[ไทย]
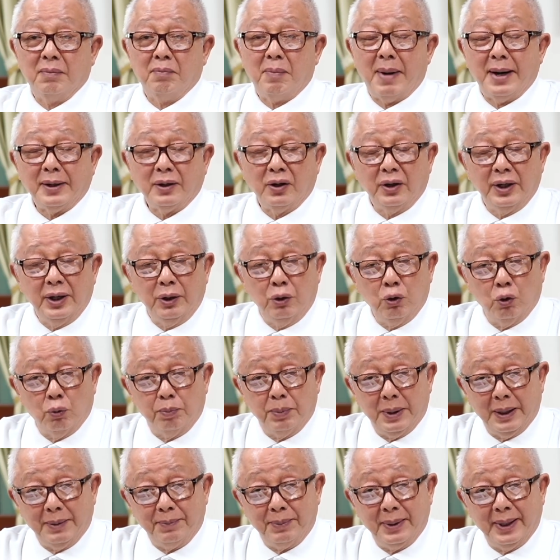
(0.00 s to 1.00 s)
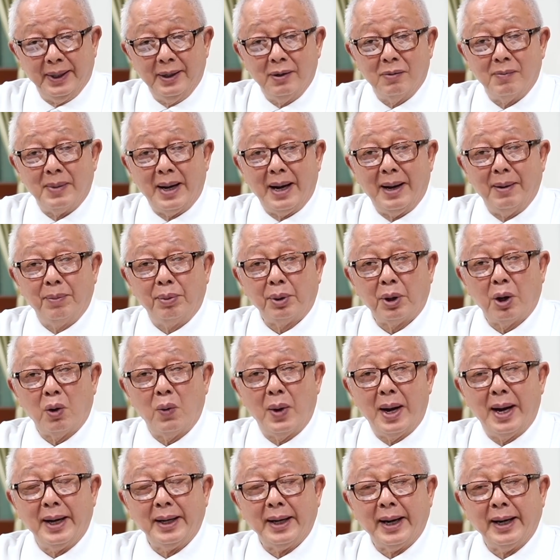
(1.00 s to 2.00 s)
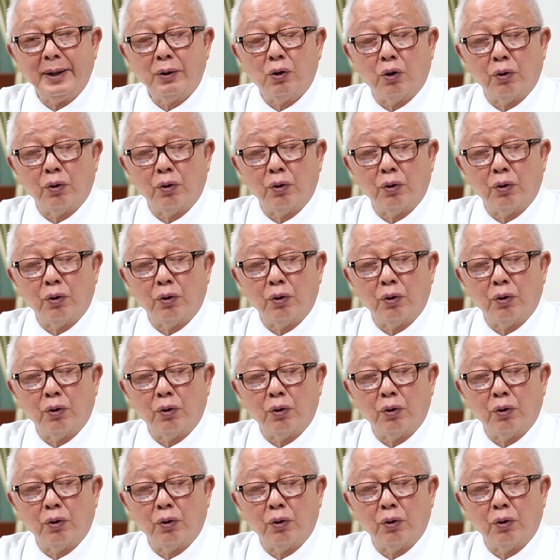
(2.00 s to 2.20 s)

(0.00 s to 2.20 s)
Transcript: มันก็ได้ถูกเปิดเผยออกมาเพราะว่าใน